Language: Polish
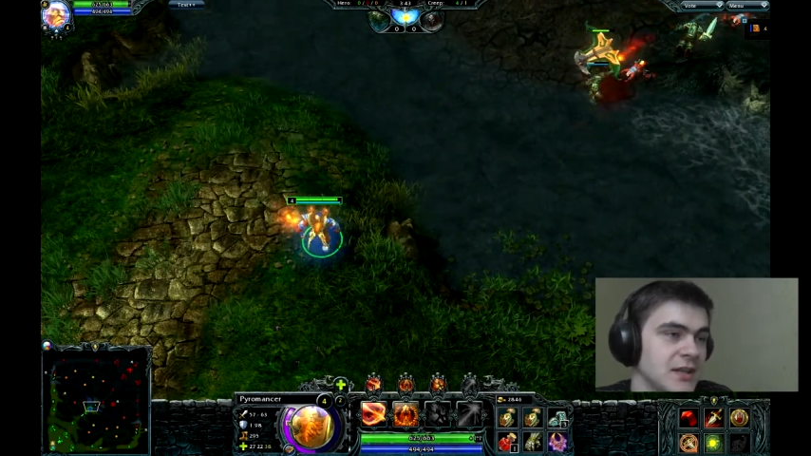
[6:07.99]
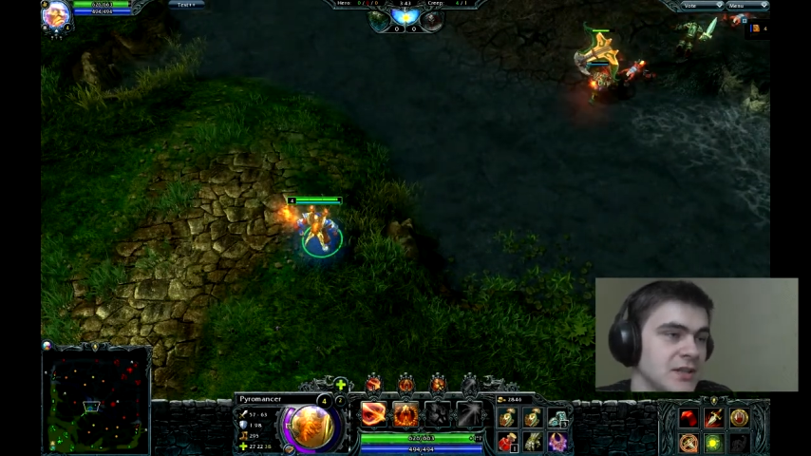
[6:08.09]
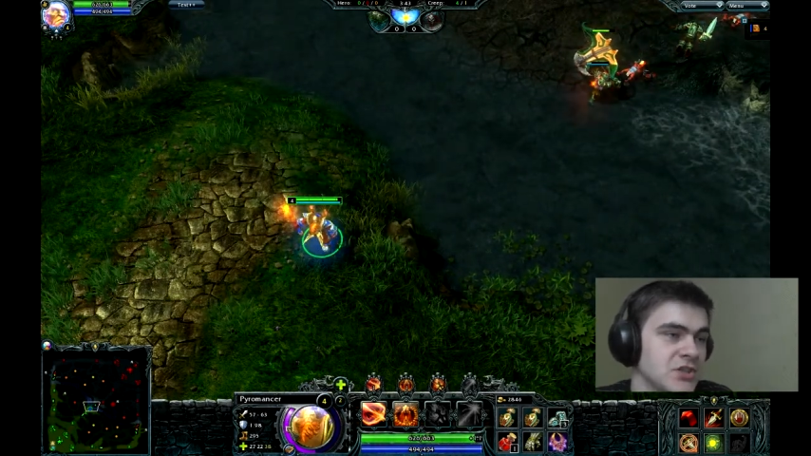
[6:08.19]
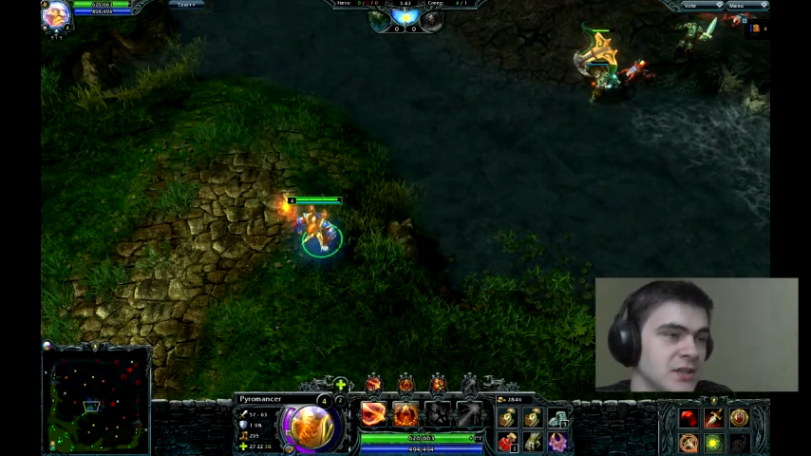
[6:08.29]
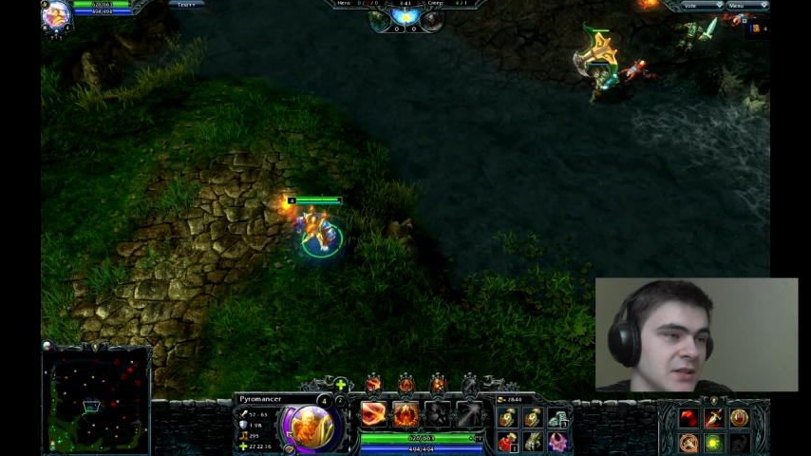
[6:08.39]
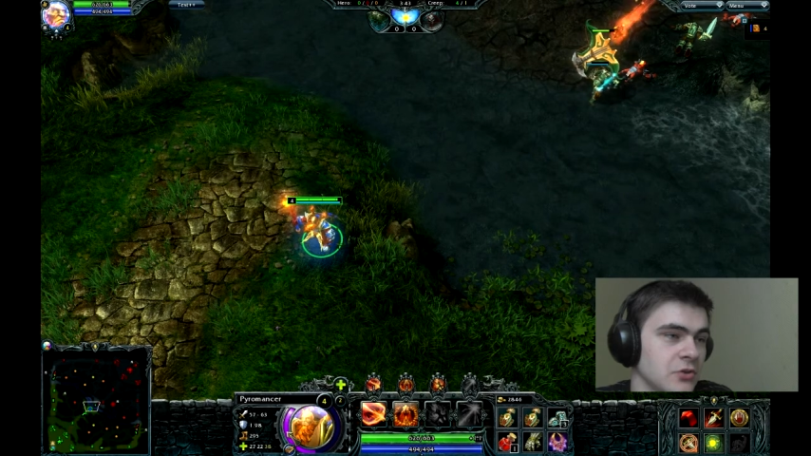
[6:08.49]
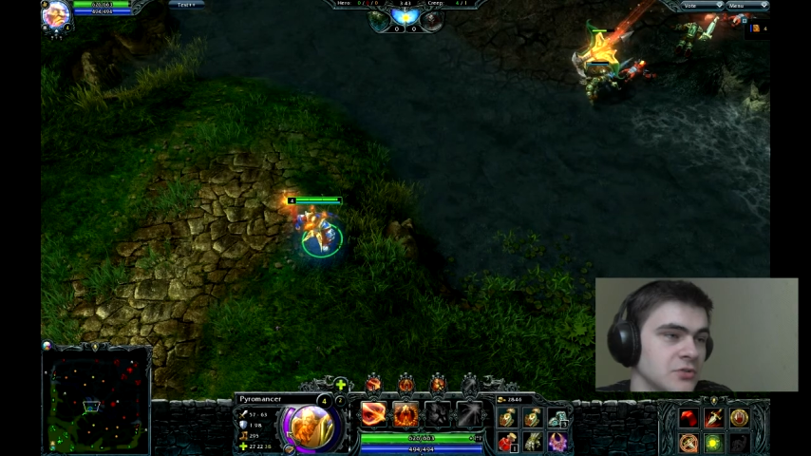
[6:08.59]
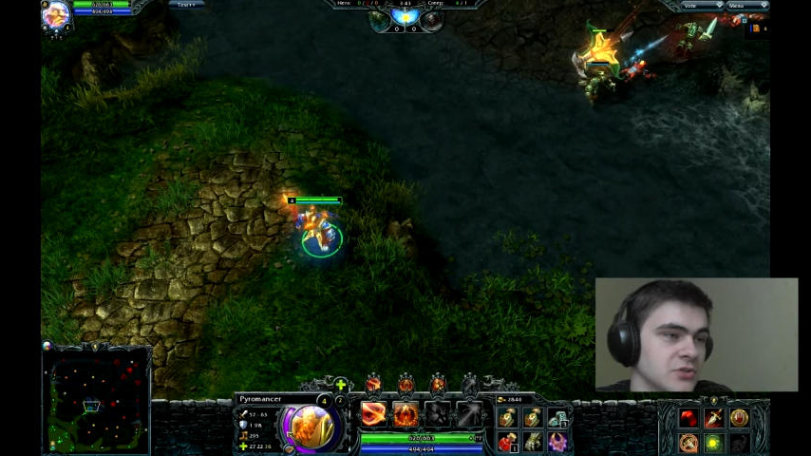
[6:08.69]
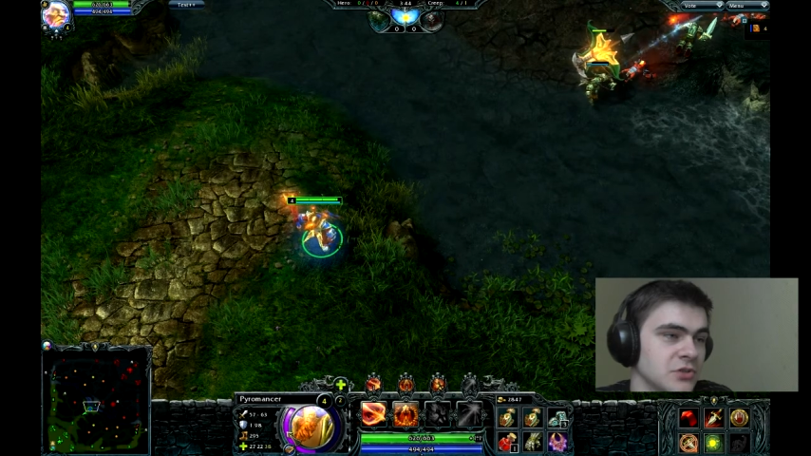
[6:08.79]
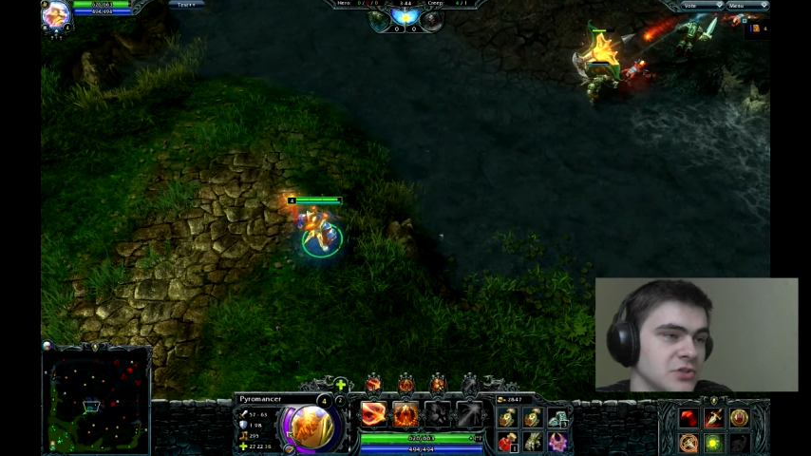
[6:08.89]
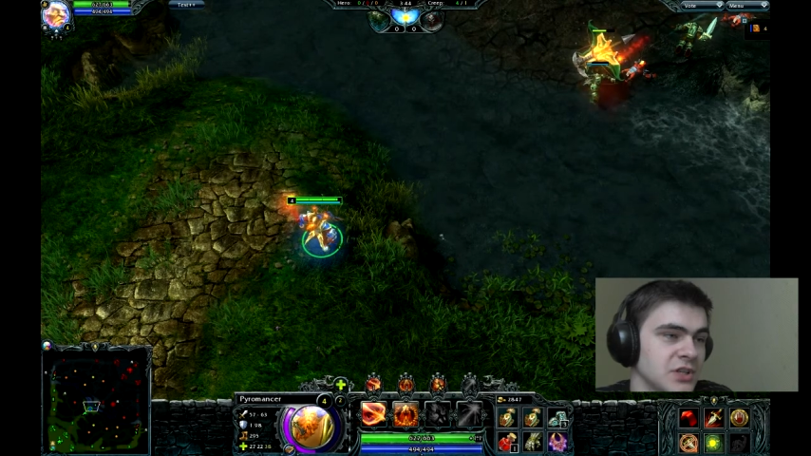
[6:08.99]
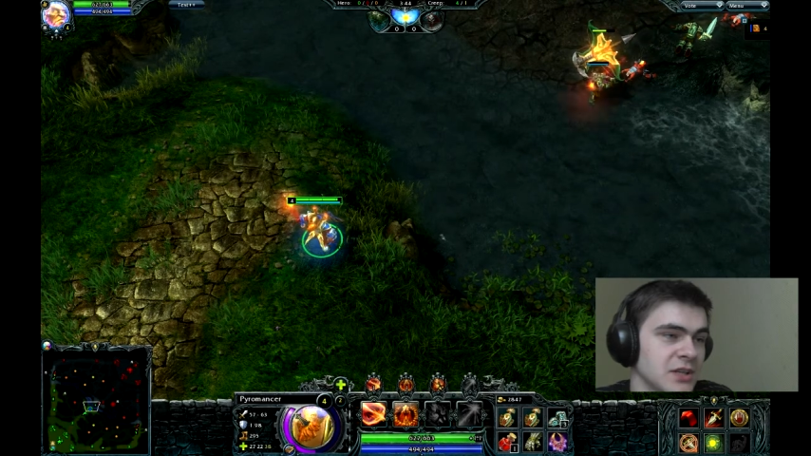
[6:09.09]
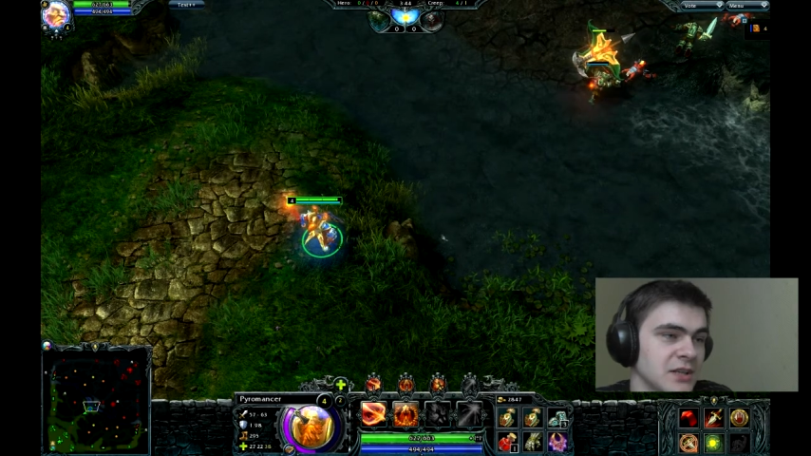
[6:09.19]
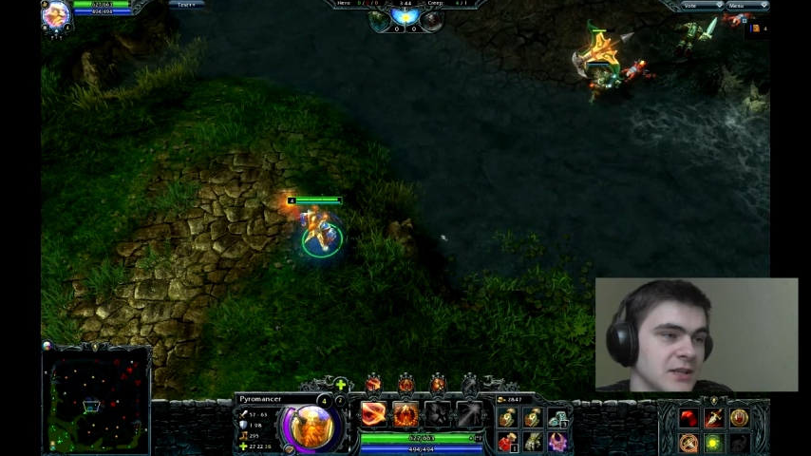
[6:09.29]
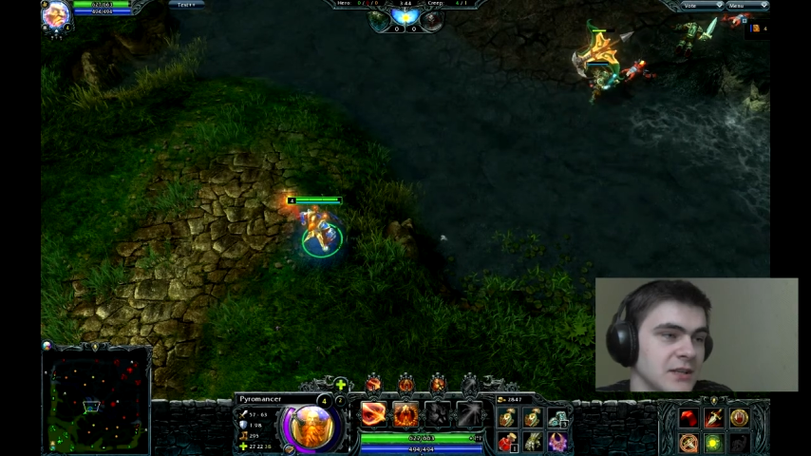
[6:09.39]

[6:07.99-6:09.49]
Jeżeli on dojdzie